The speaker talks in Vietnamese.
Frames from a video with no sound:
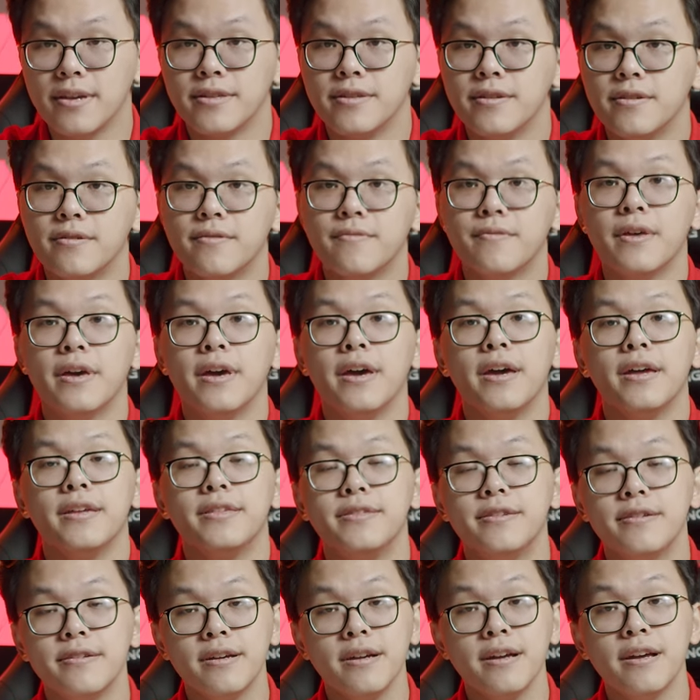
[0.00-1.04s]
nhưng
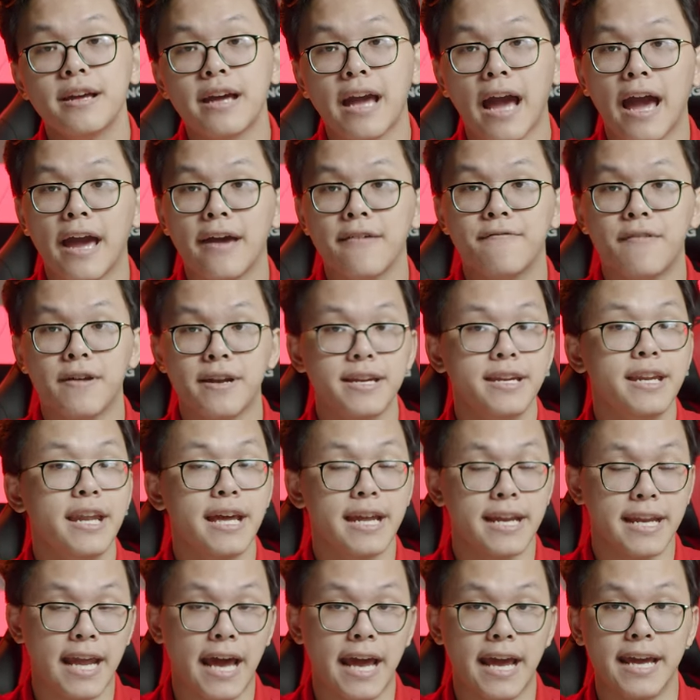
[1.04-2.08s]
những cái vấn
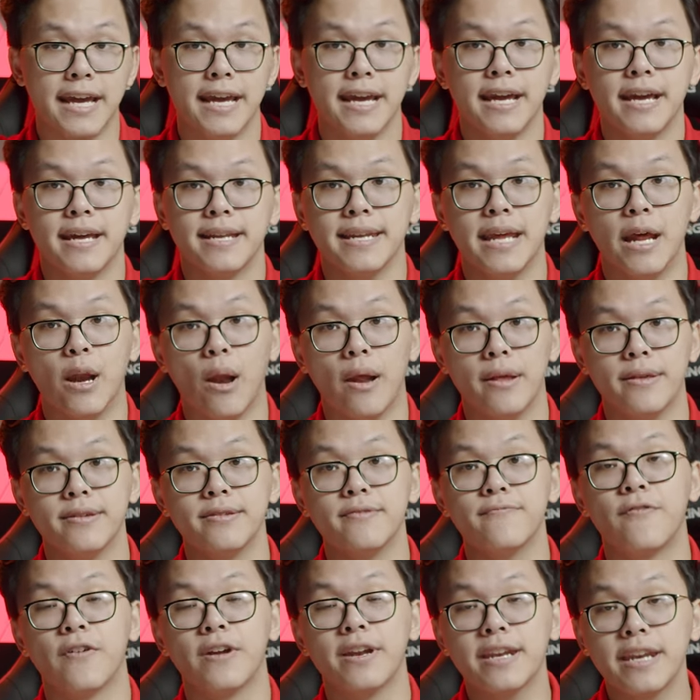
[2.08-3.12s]
đề này đều là
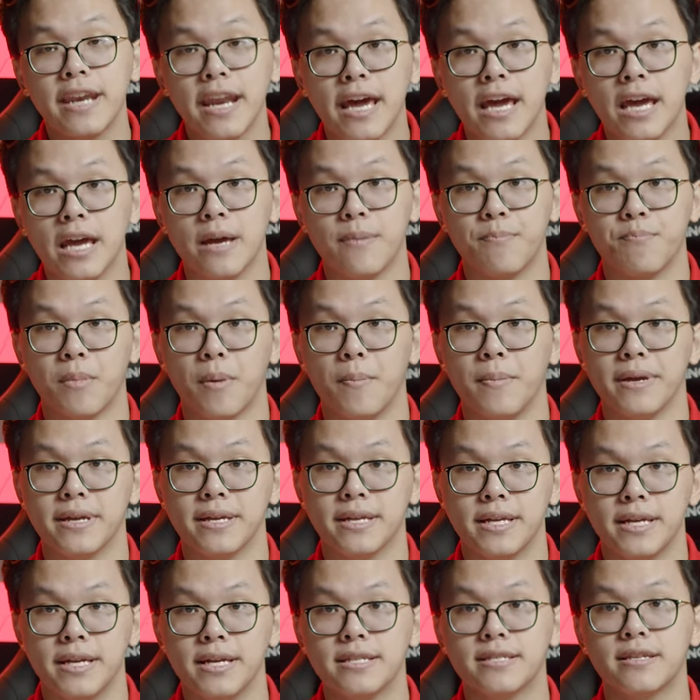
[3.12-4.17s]
những vấn đề mà
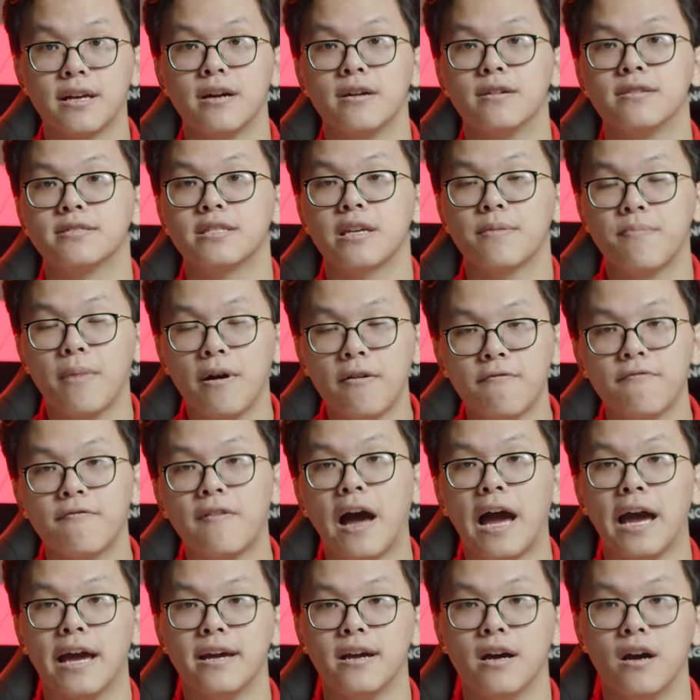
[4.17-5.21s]
mình nghĩ rằng sẽ mắc
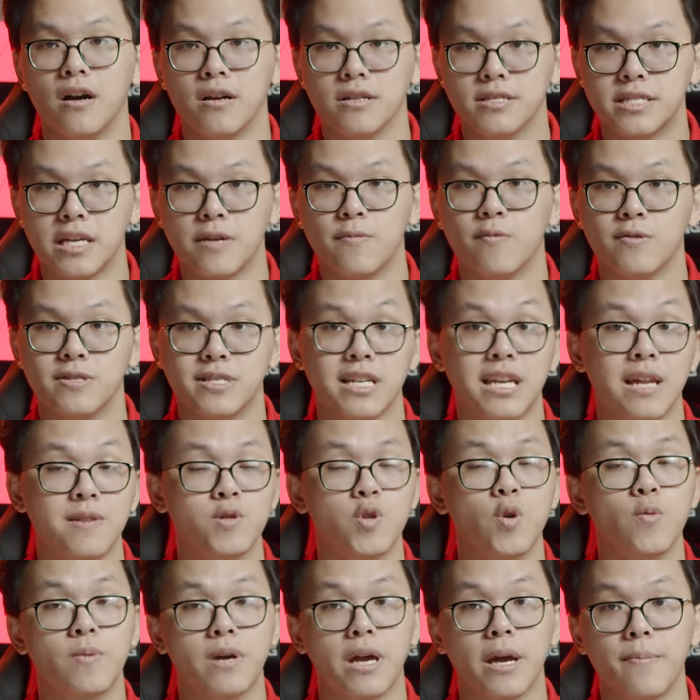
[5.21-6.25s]
phải ở trên một chiếc
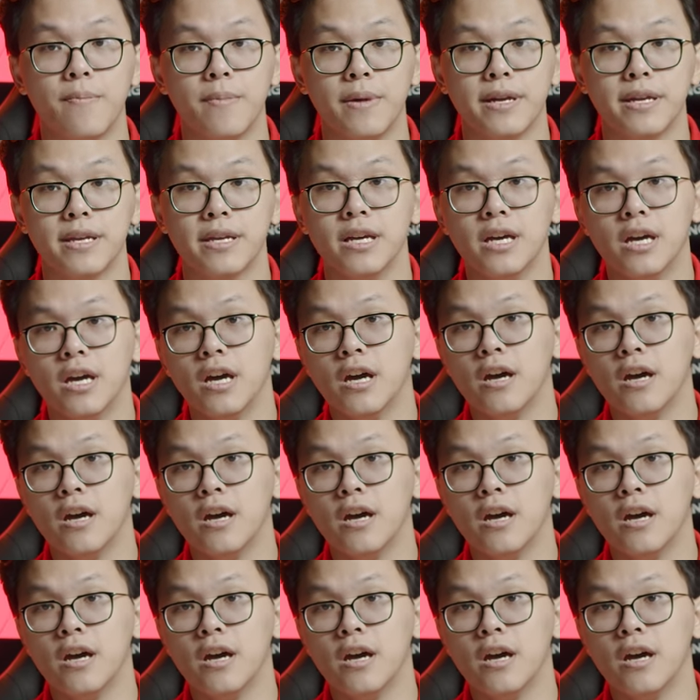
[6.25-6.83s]
laptop gaming